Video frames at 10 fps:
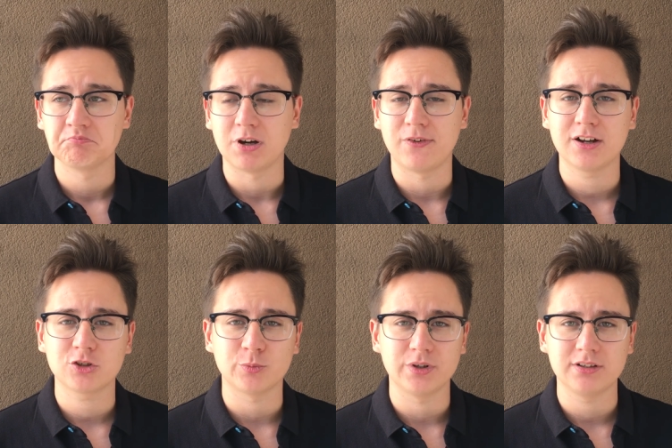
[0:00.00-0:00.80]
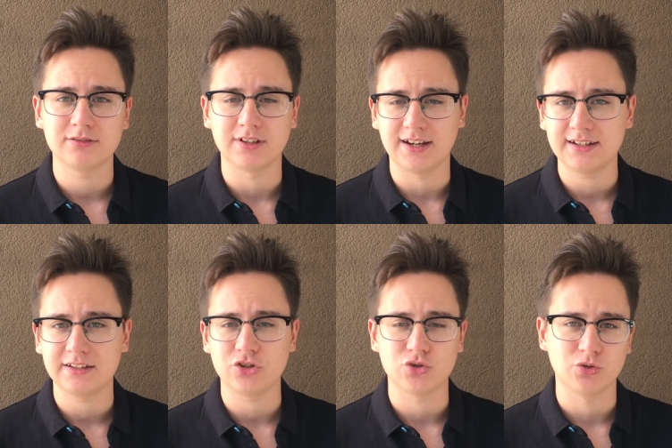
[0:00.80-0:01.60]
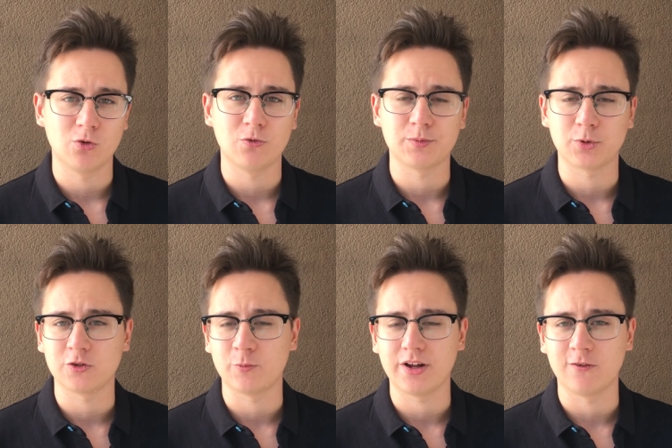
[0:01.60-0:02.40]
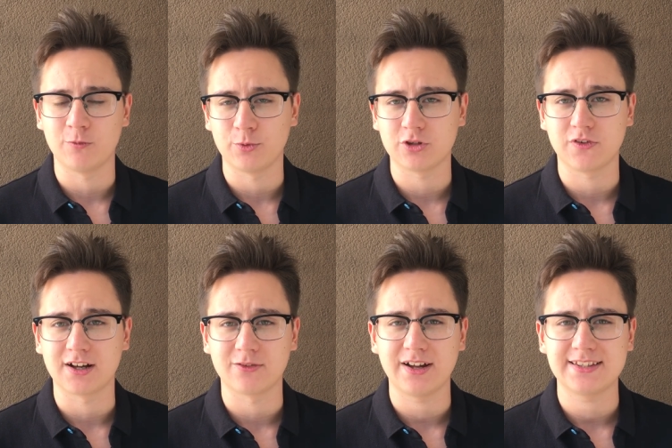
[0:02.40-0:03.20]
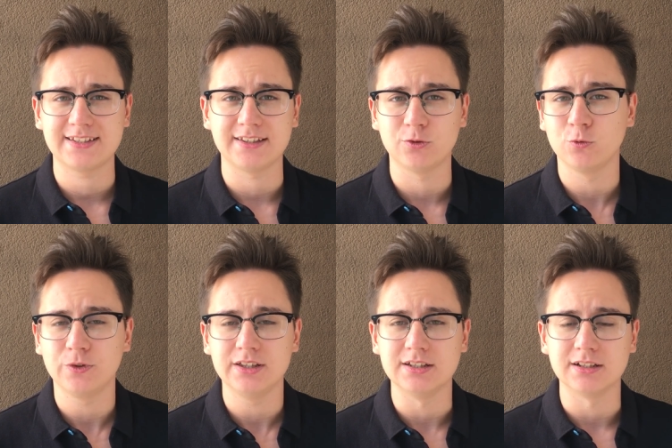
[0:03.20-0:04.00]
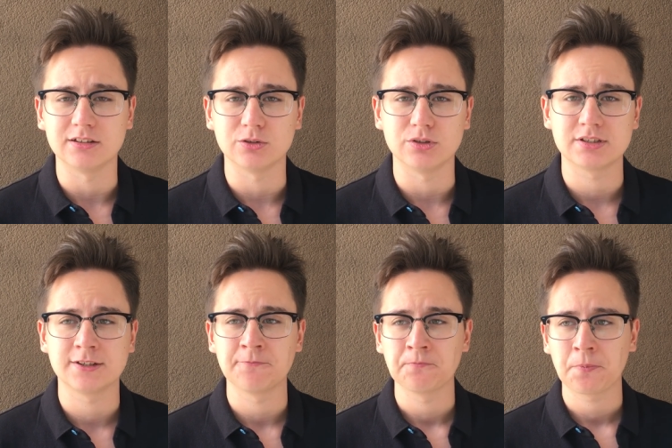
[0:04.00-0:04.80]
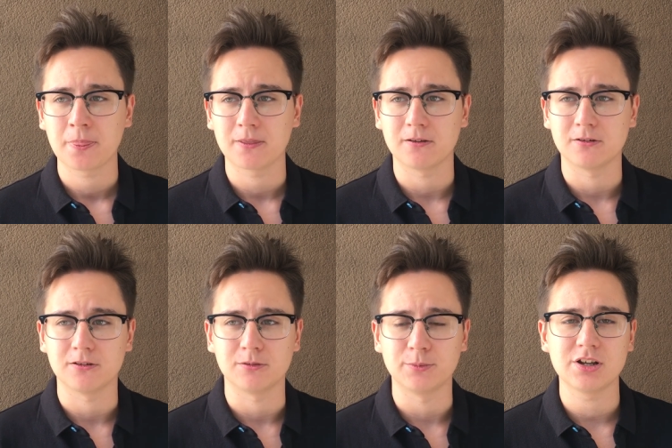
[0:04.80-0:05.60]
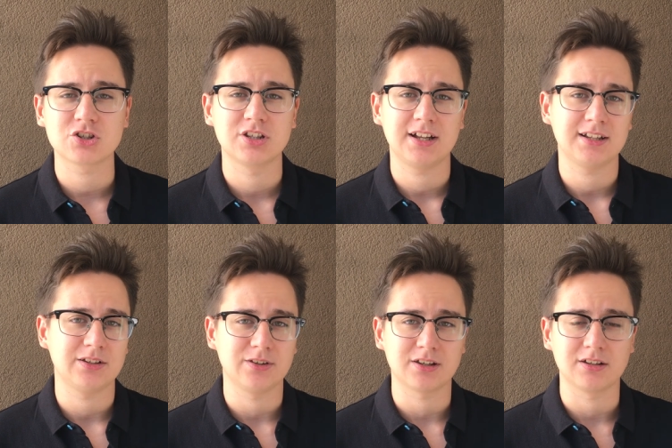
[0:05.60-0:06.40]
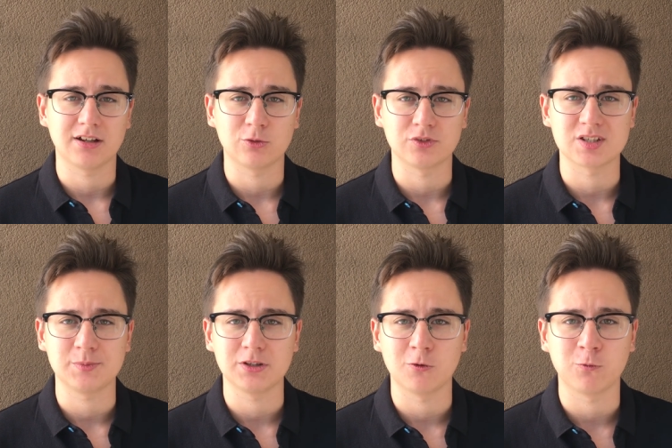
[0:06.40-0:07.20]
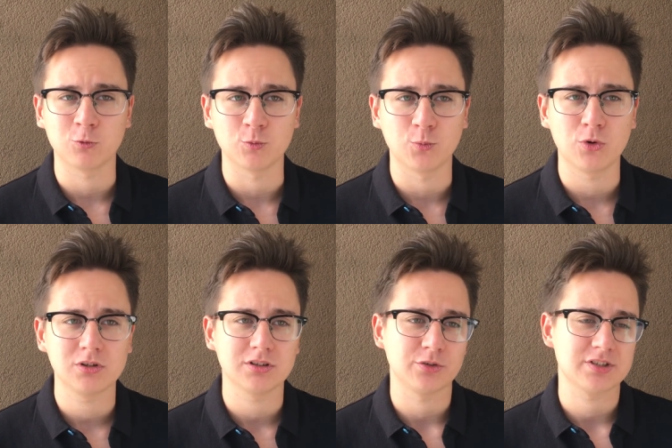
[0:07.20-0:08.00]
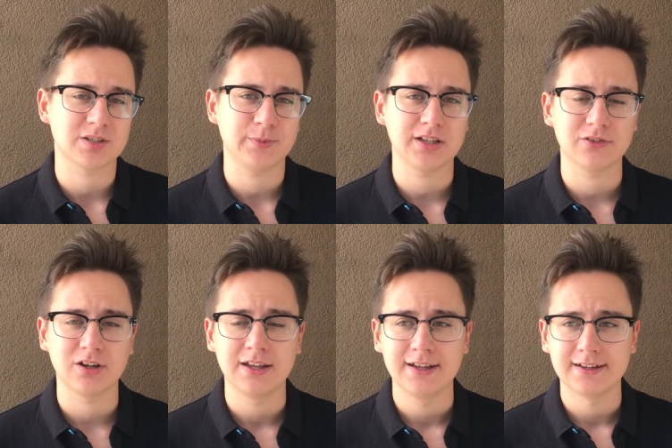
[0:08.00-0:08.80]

По факту мы реально ничего нового против, против Хорватии не увидели. То есть Э, мы ожидали, наверное, какого-то смелого футбола, но из смелого